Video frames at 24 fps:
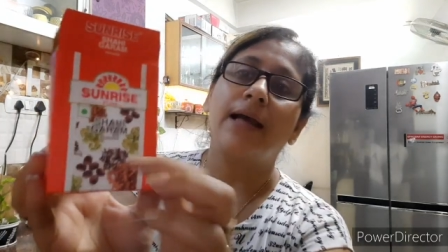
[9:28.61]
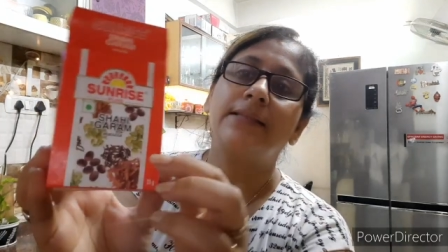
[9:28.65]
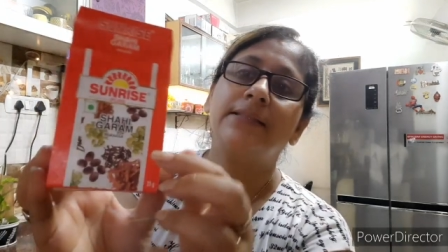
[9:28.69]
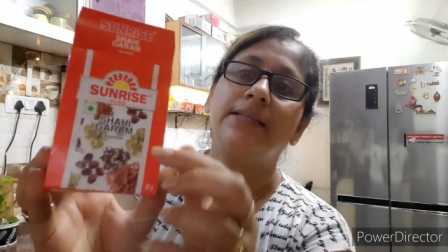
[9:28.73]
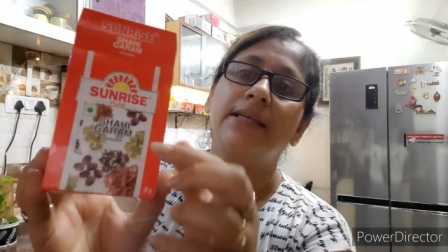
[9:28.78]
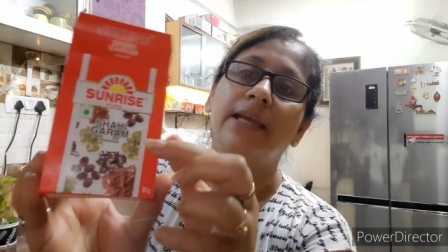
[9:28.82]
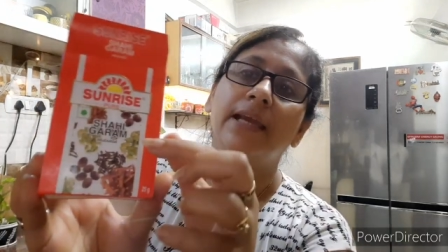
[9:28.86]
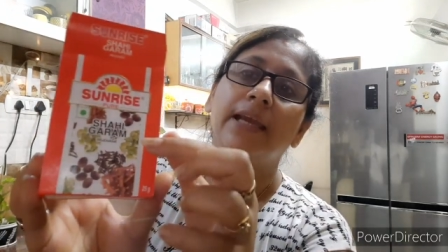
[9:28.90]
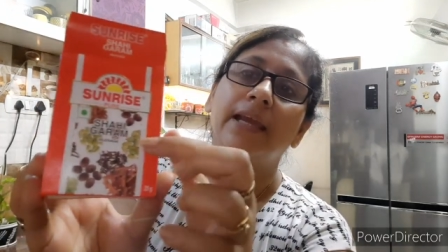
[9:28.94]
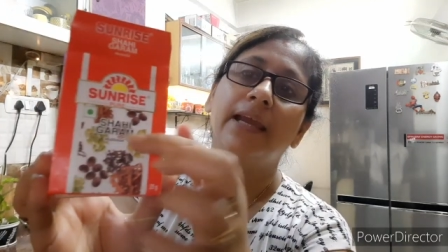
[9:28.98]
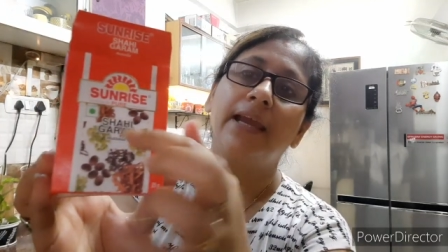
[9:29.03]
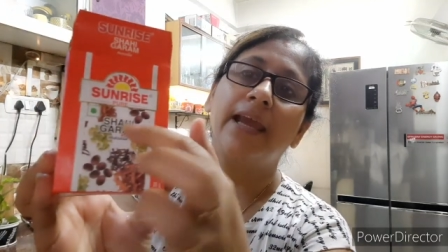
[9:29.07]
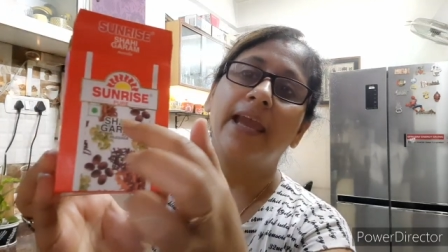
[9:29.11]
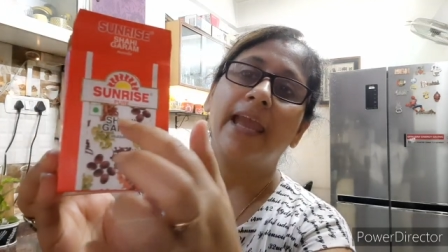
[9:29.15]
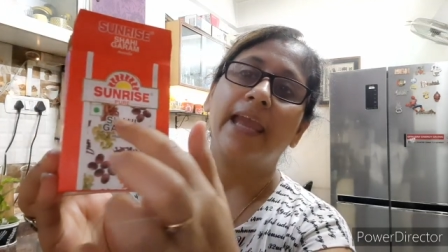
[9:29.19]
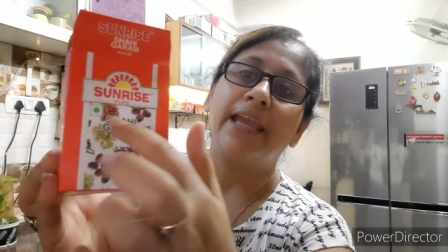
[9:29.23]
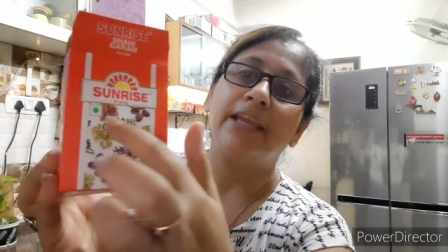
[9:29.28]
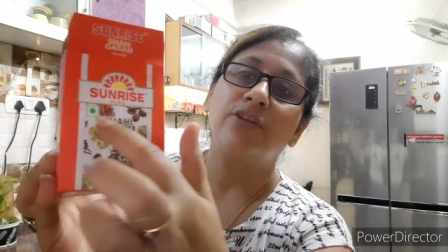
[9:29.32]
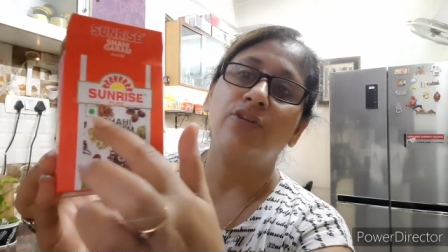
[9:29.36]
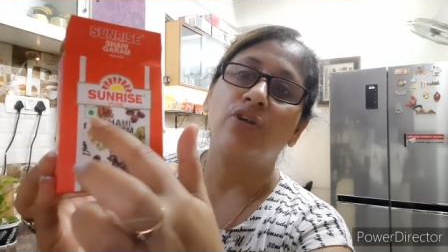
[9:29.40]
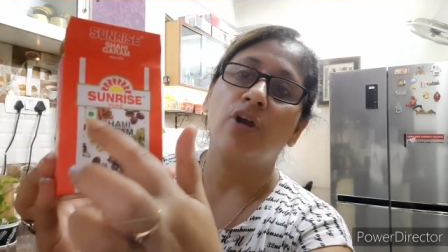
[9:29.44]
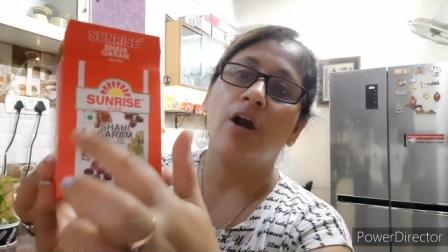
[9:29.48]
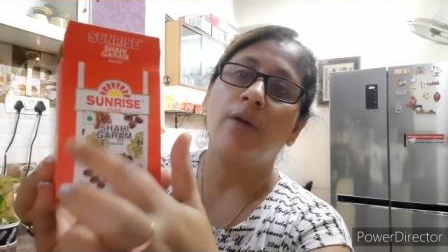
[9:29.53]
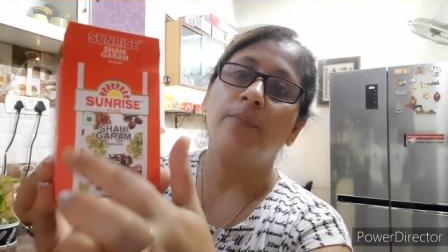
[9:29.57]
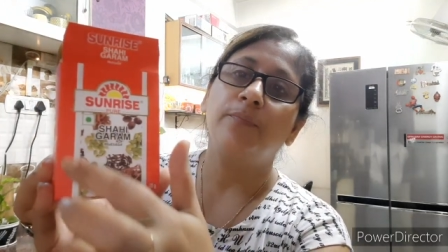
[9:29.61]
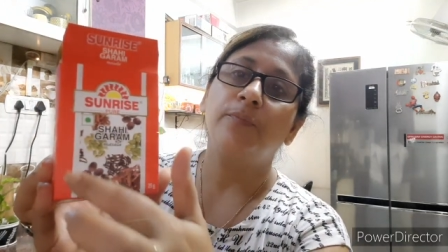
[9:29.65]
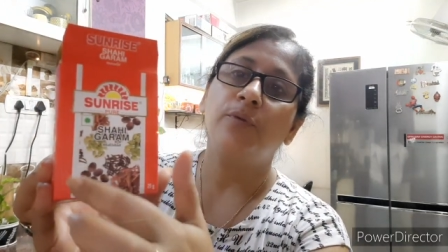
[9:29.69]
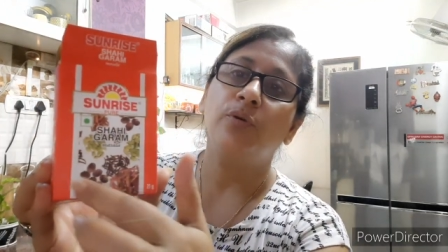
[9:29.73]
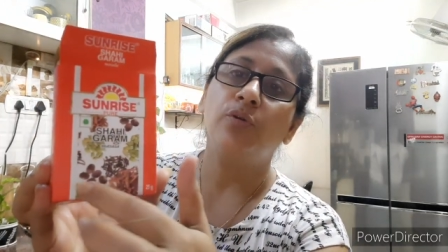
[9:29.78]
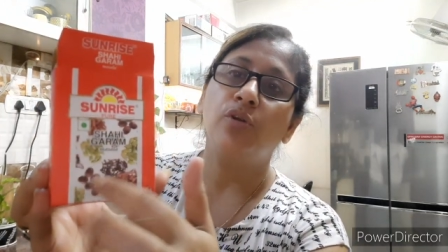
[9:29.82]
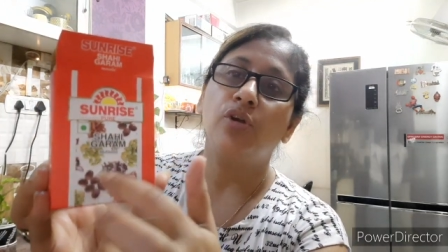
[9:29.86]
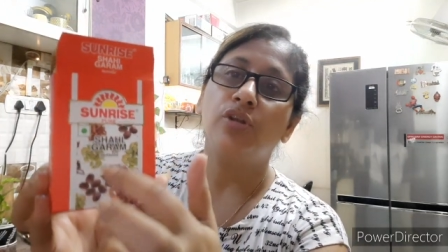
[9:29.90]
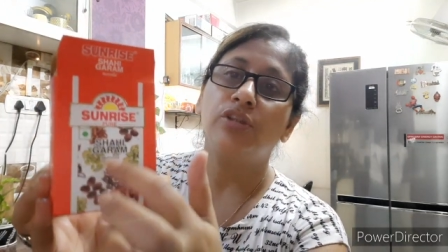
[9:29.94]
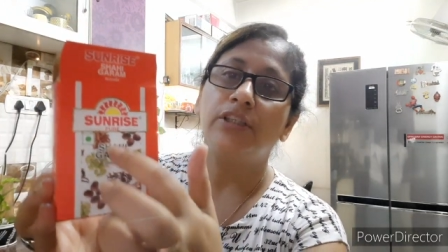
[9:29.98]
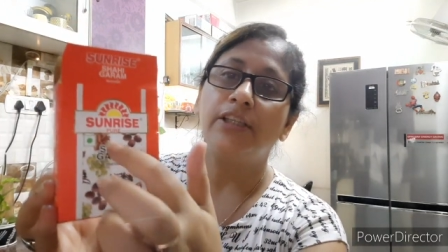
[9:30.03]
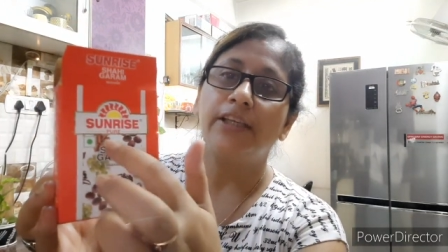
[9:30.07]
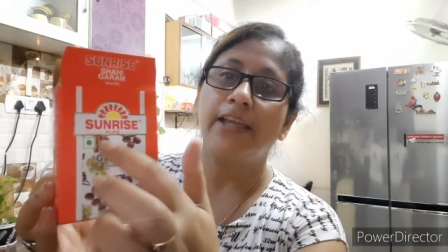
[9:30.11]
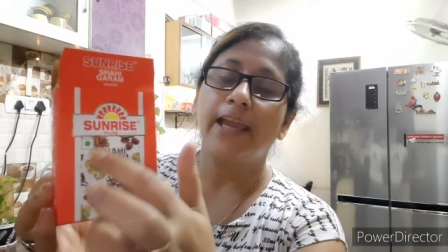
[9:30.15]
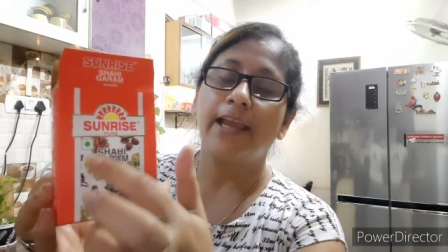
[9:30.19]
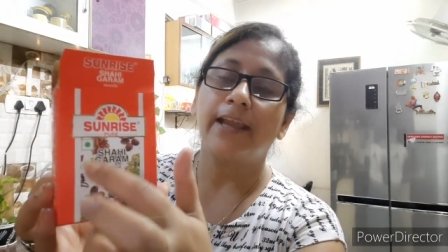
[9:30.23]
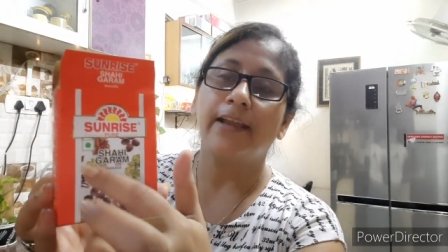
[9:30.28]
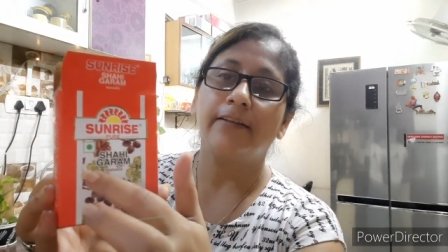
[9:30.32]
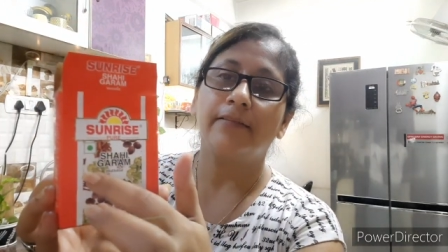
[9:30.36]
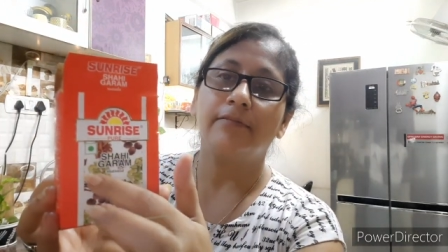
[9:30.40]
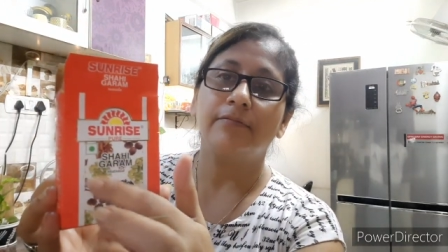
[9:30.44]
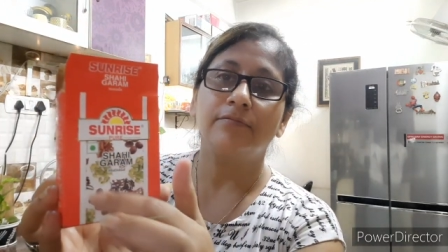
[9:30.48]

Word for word: আছে এই সবগুলো দিয়ে